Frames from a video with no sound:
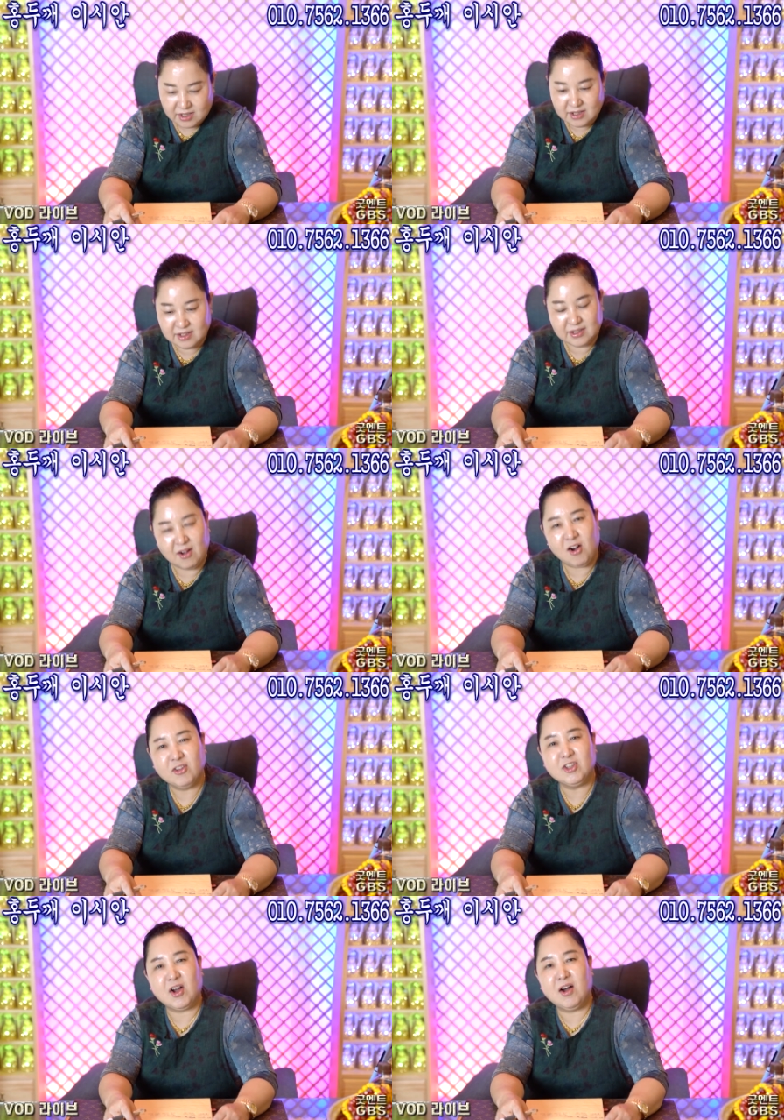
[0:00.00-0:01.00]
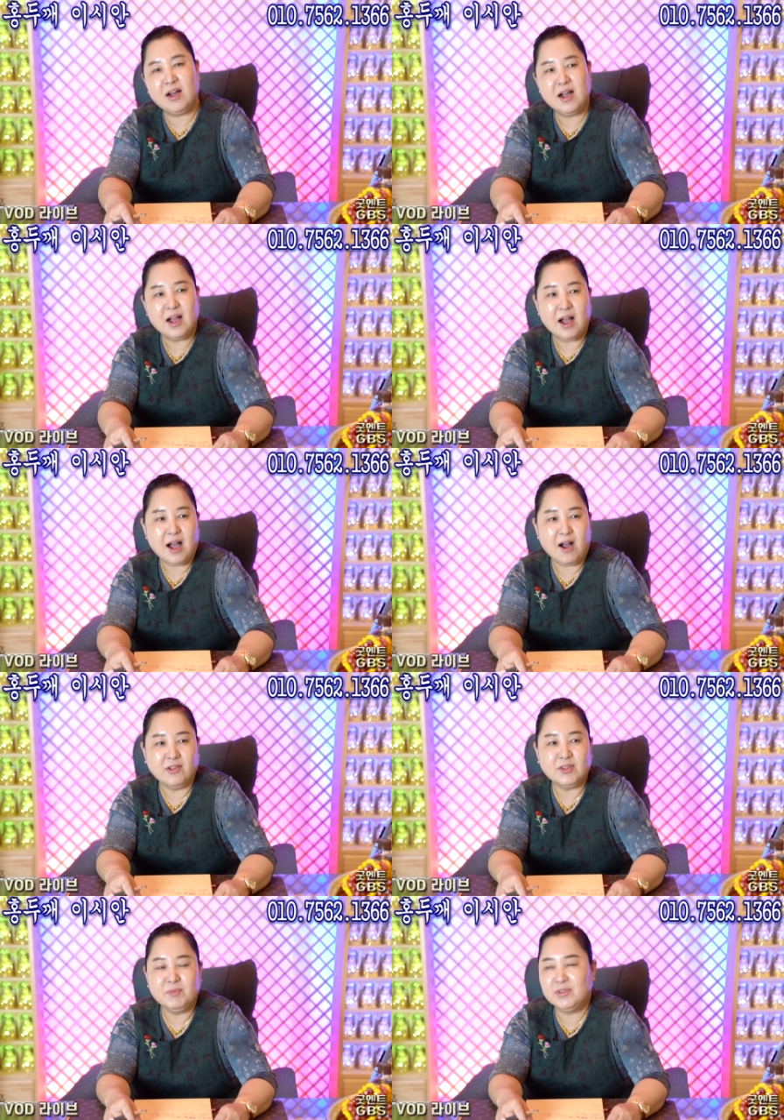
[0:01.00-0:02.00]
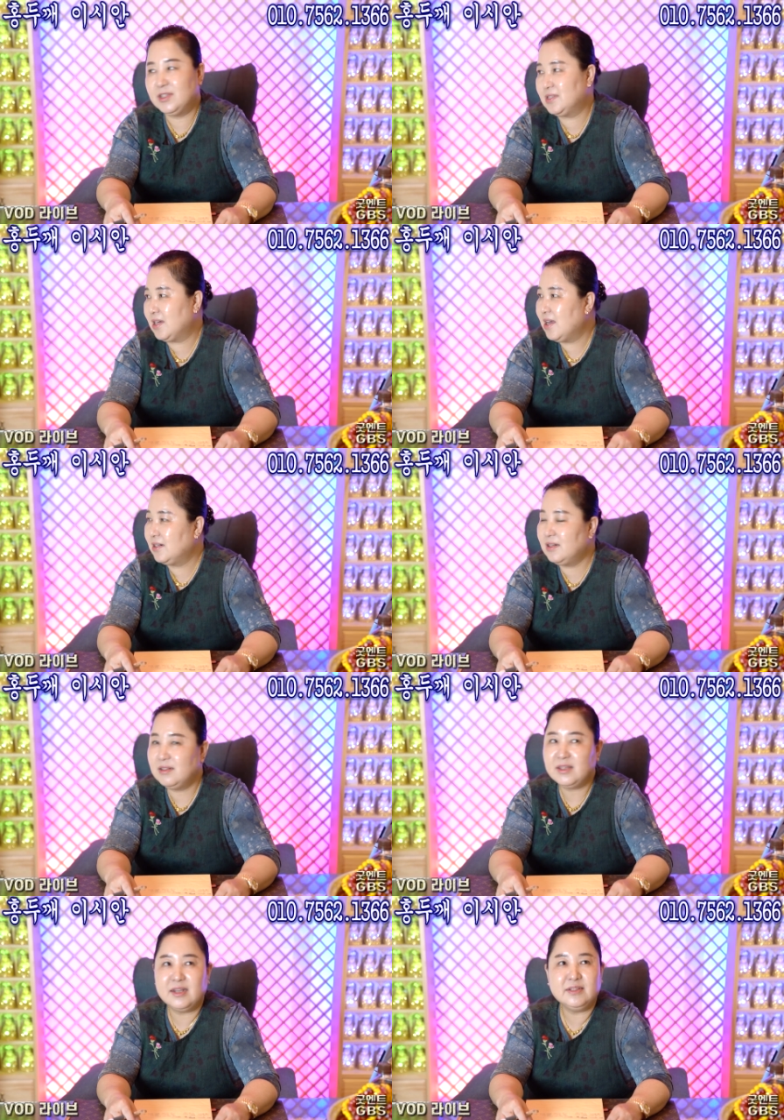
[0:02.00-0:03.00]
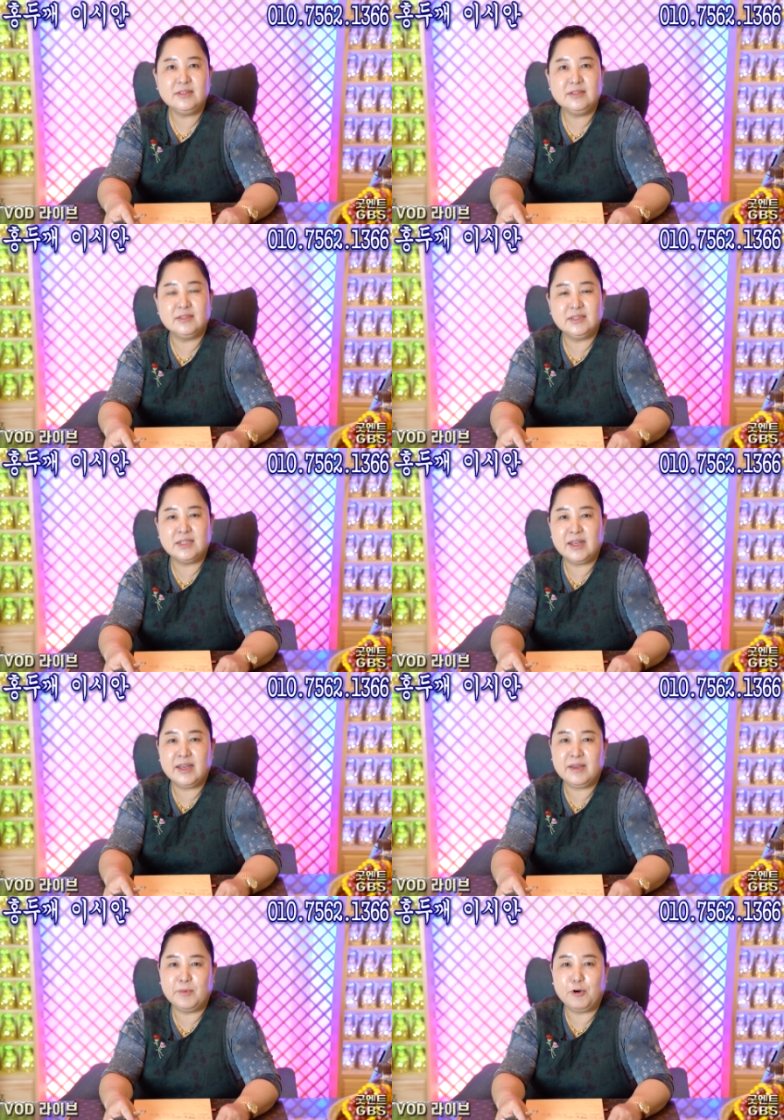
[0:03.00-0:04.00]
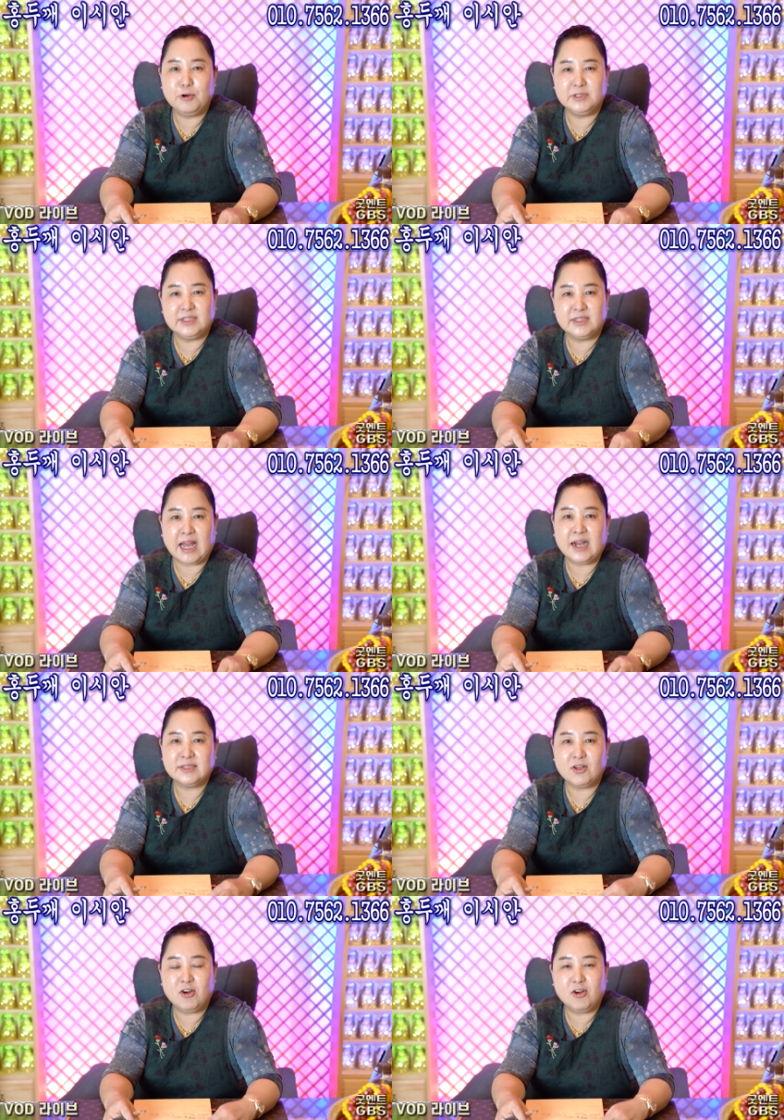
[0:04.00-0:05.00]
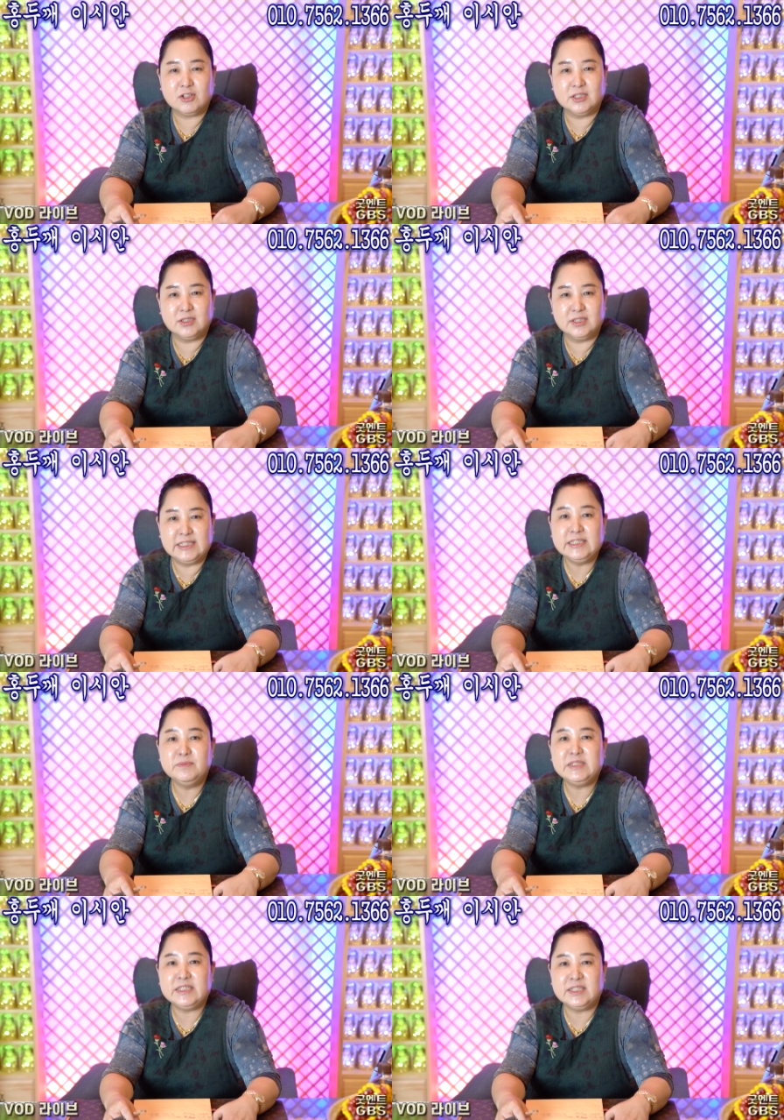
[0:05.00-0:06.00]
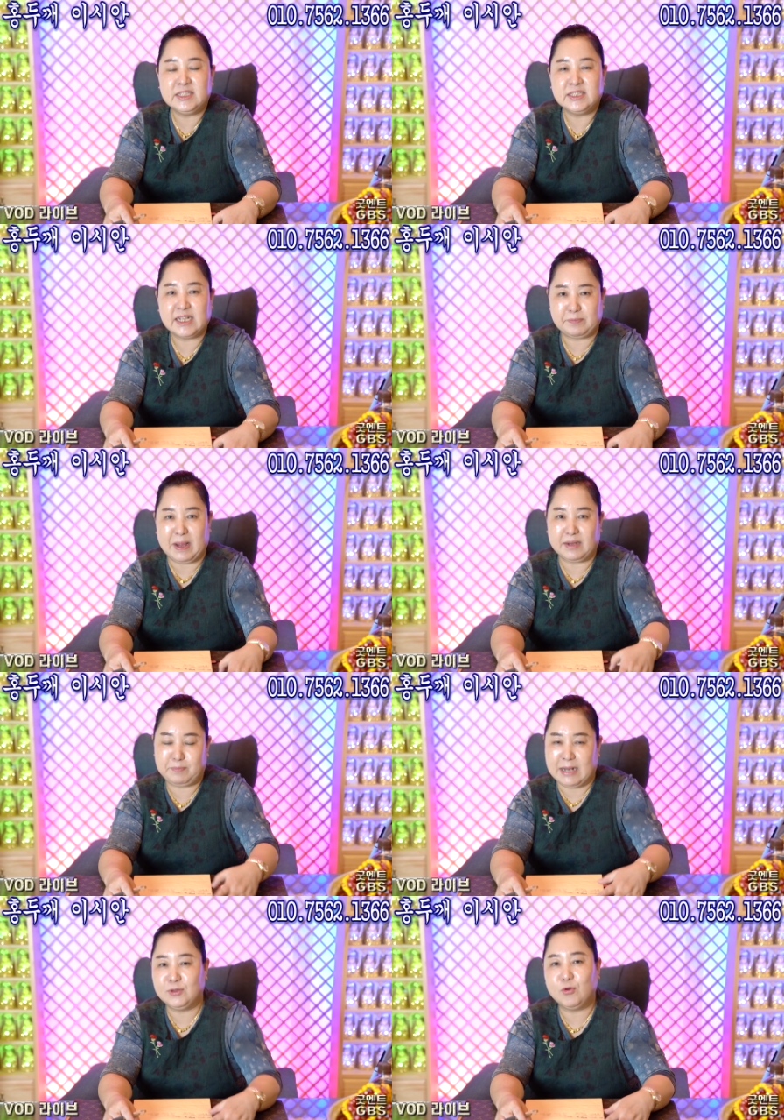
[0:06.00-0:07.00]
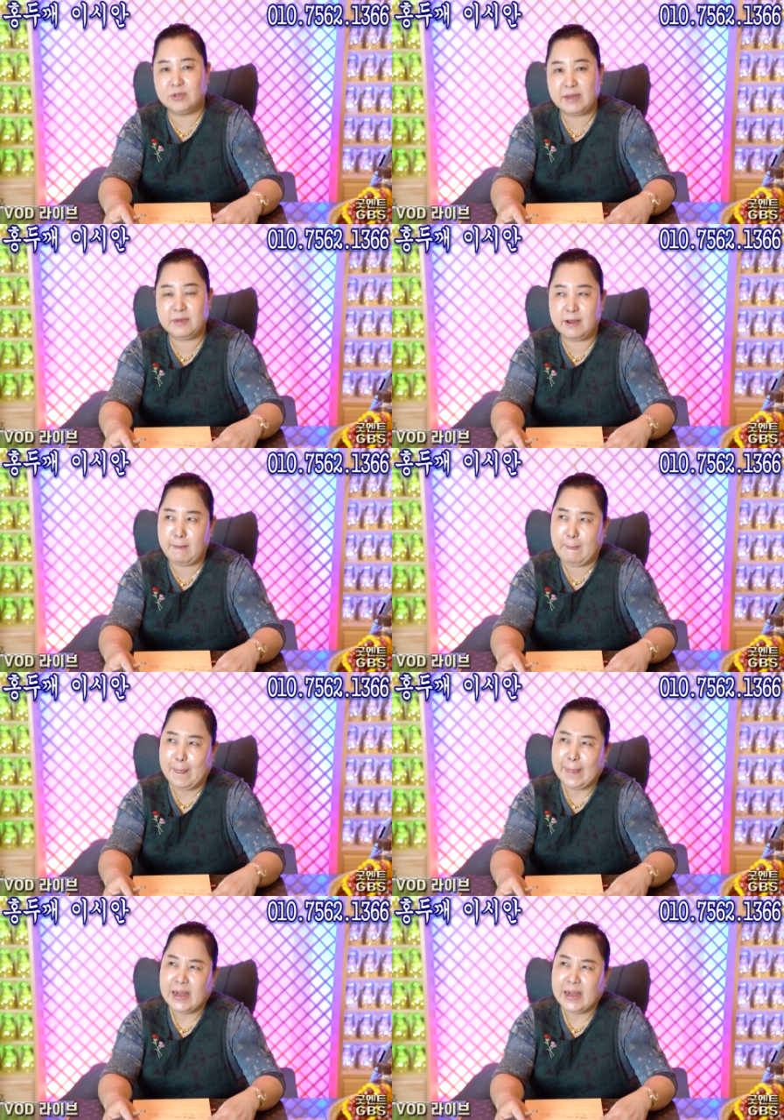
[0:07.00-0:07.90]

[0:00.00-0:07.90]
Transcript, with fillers: 그 어떤, 그러니까 무당하지. 어, 어떤 분이 있어. 그럴 때는 이제 뭐 이제 나가서 그 지름신이 이제 발동을 하면